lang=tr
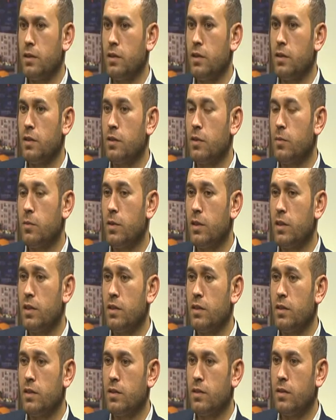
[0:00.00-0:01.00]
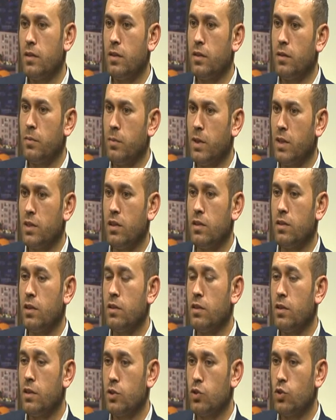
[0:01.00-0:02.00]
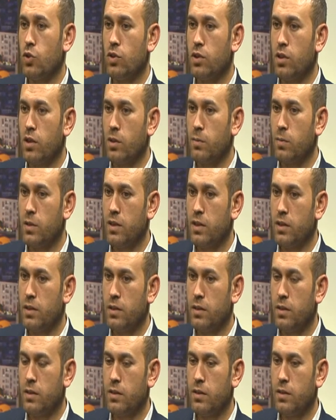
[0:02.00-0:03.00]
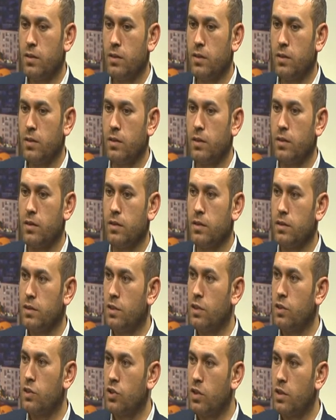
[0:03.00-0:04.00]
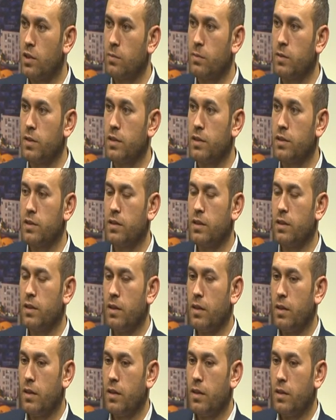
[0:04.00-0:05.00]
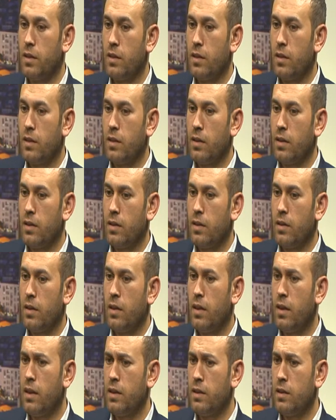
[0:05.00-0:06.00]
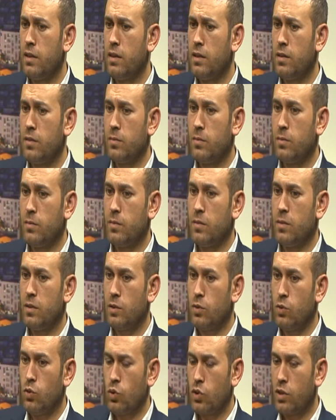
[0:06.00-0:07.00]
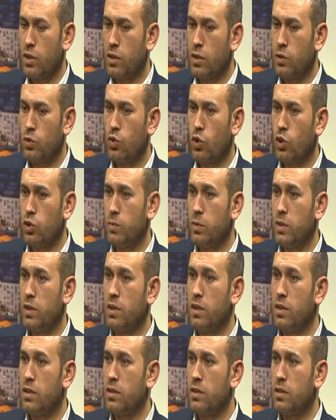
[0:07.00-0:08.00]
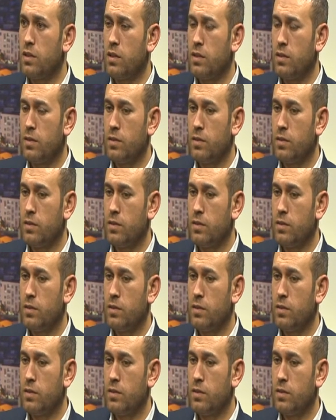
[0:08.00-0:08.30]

yılından beri medyadan daha çok takip eden izleyiciler bilir. Her yıl Türkiye'nin dört bir yanında